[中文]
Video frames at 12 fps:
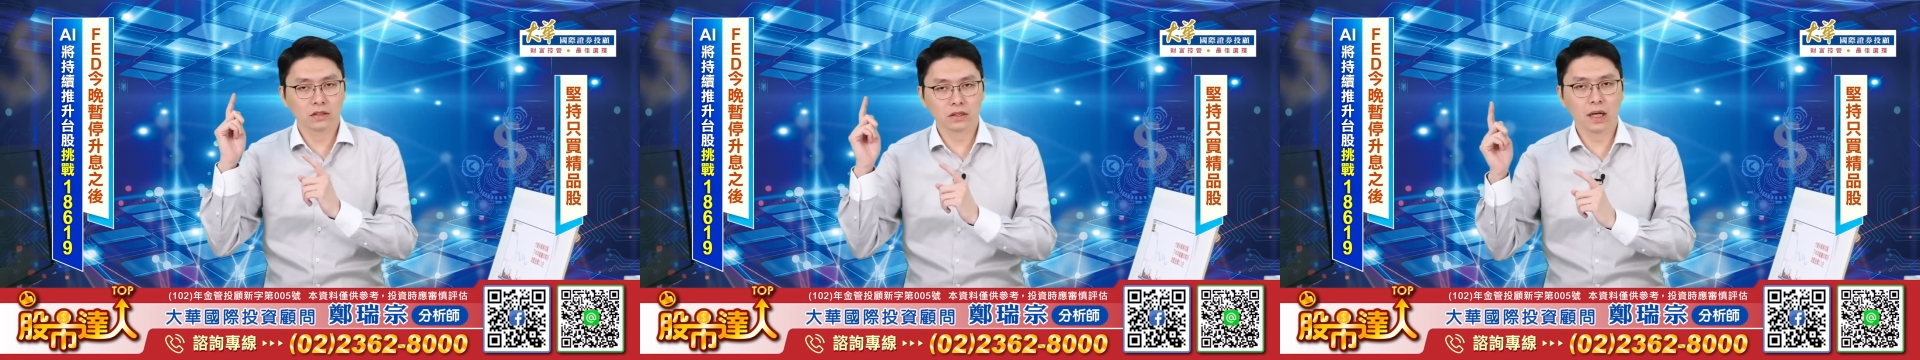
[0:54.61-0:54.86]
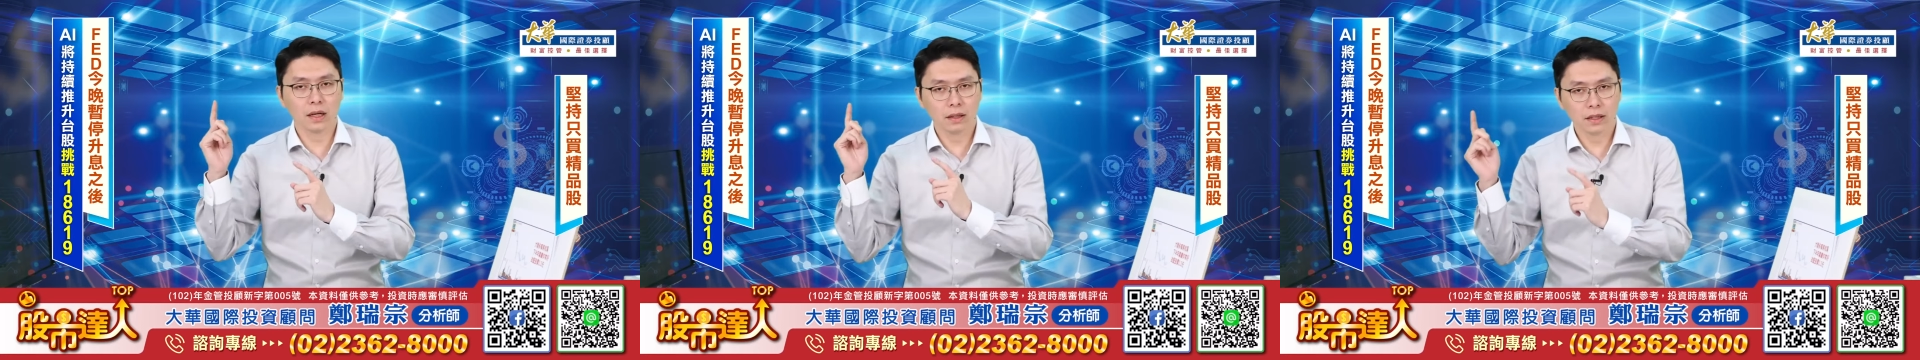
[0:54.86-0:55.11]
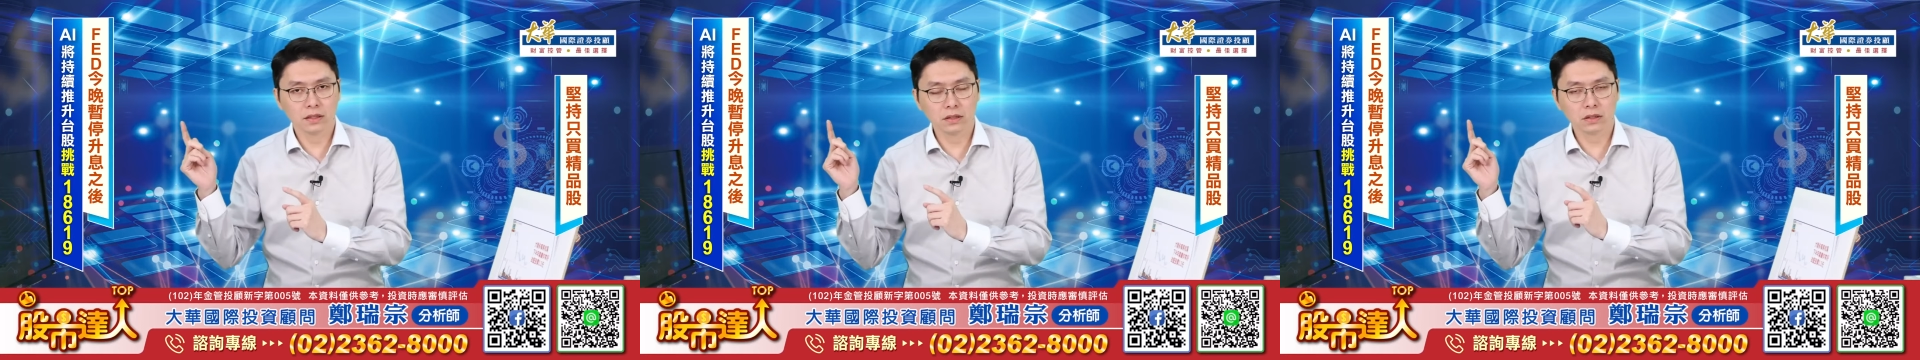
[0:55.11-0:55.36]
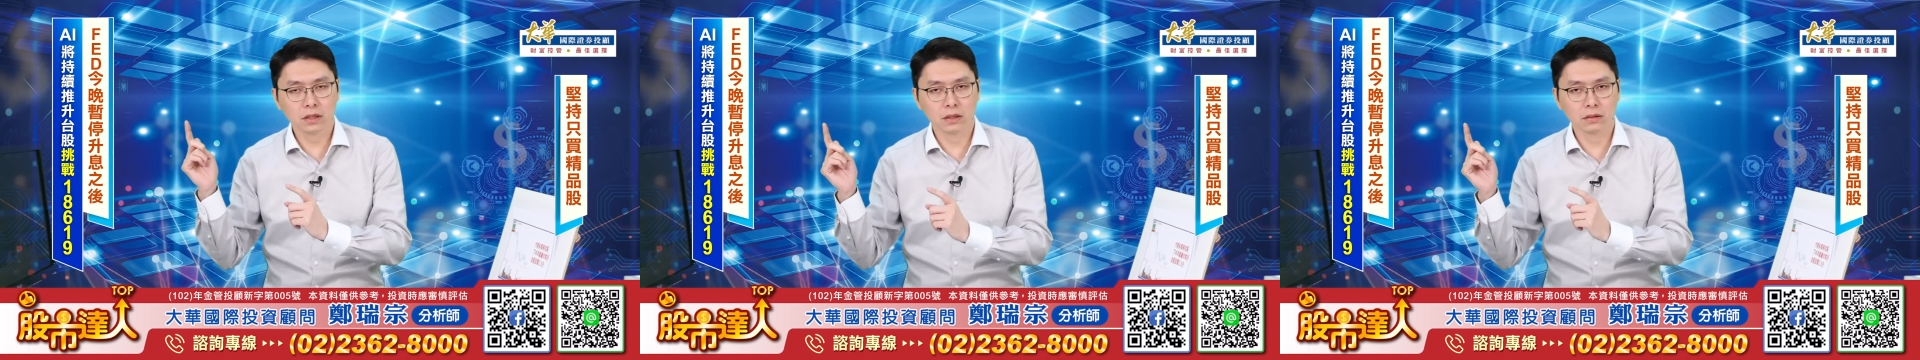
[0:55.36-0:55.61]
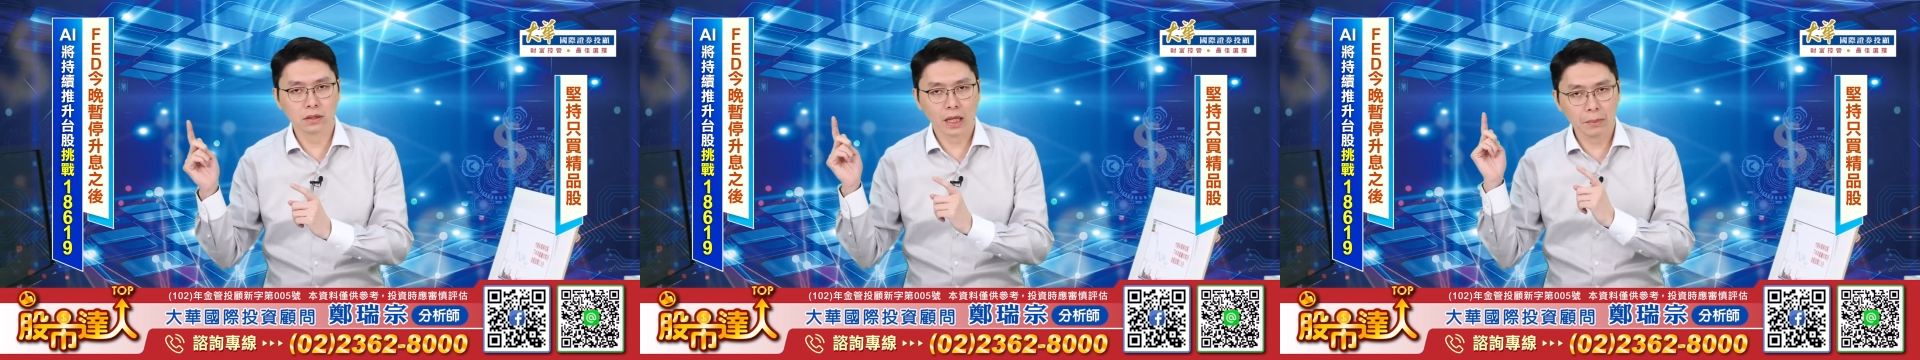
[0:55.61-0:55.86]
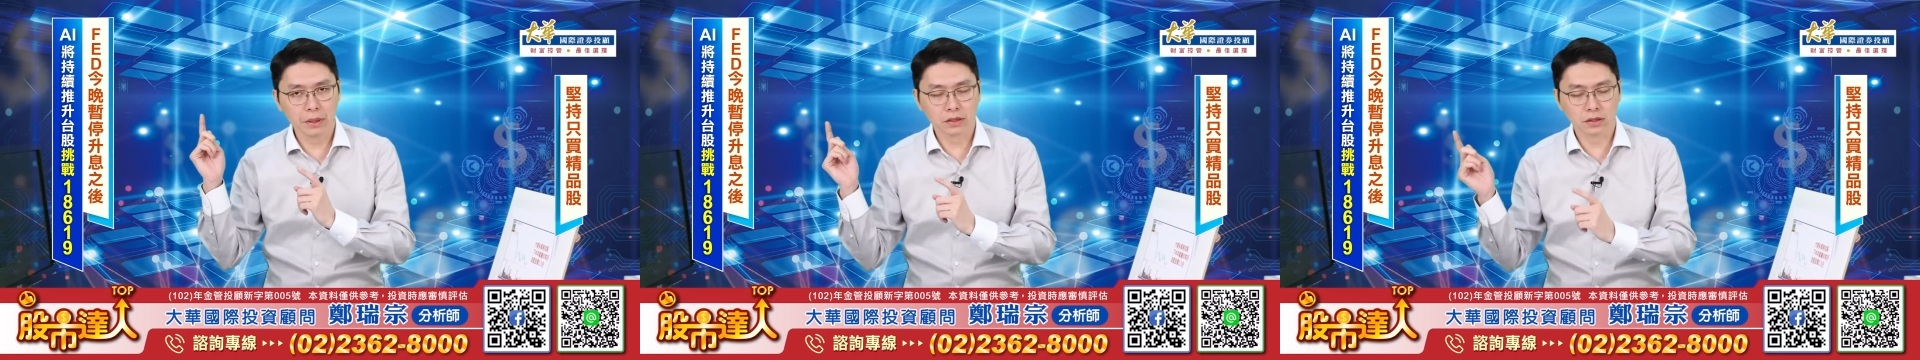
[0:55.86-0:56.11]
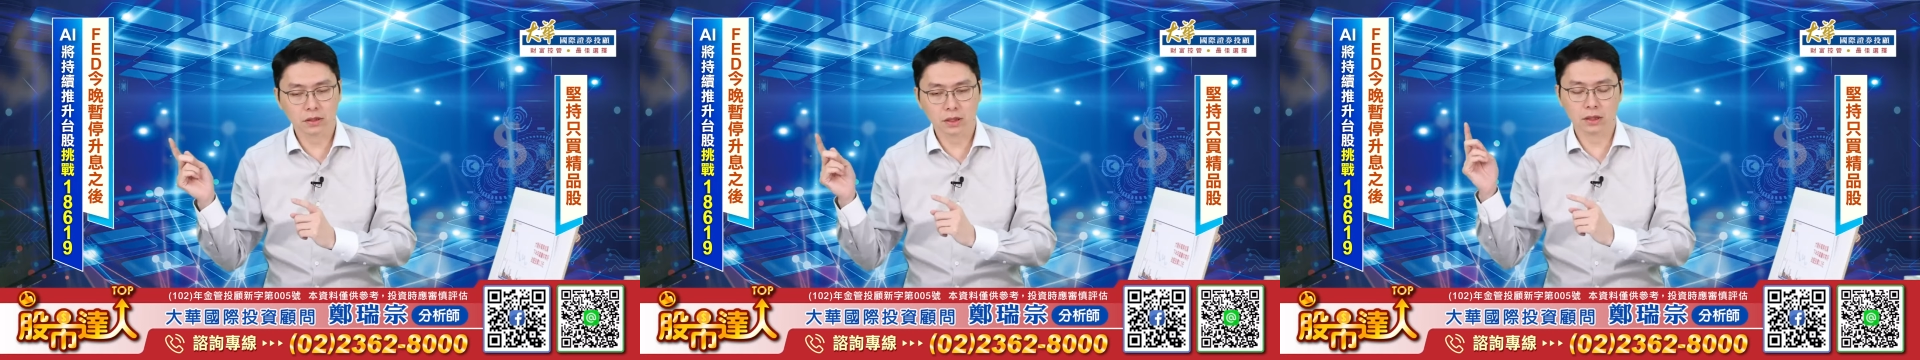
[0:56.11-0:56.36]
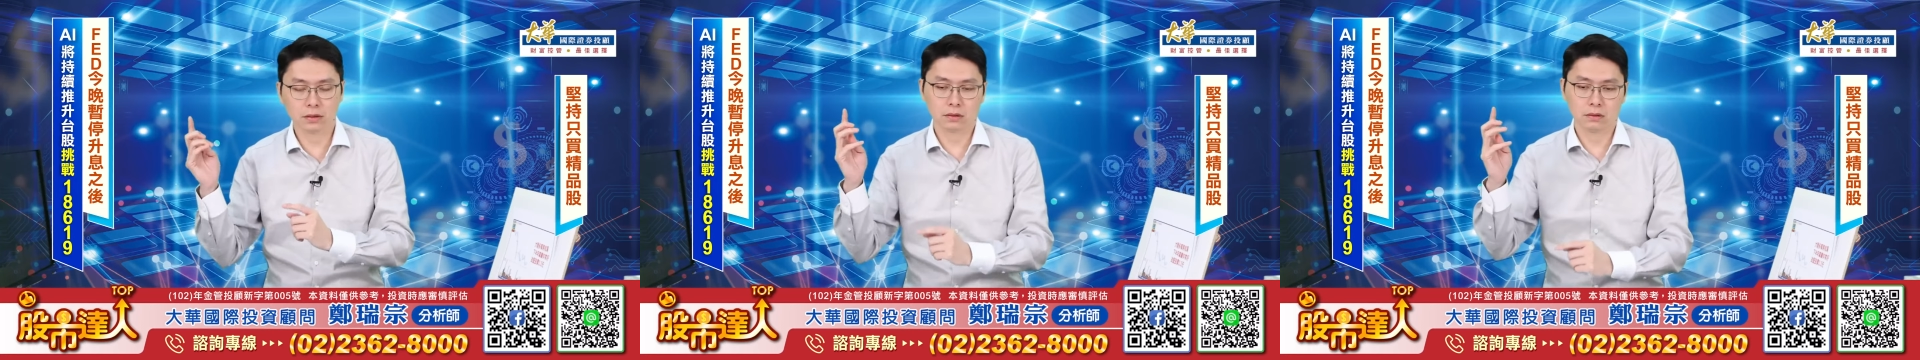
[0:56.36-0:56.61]
上凌晨台北时
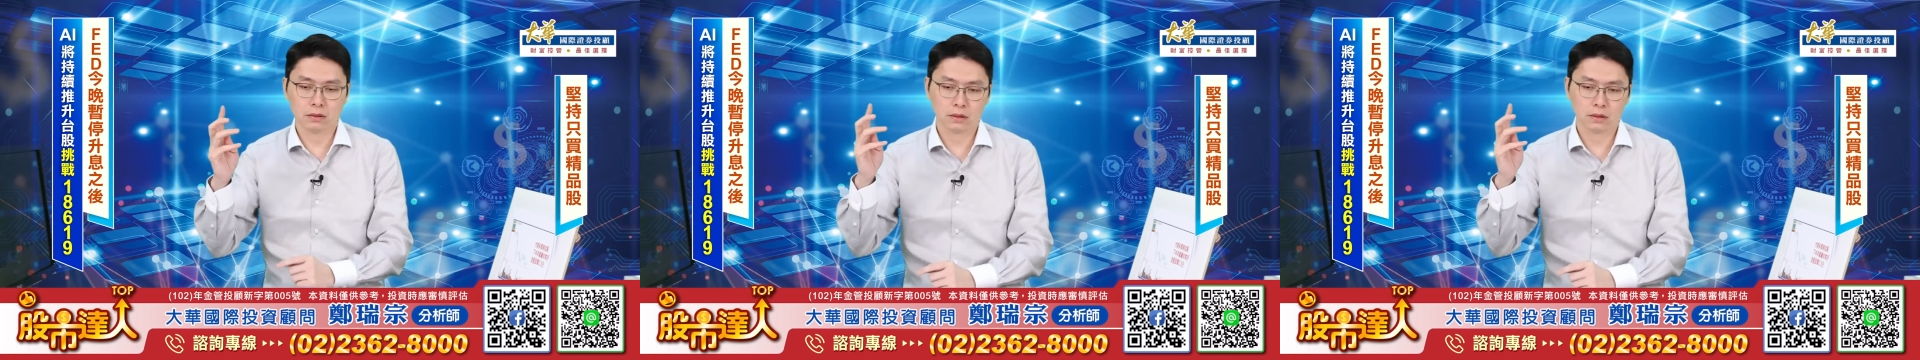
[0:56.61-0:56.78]
间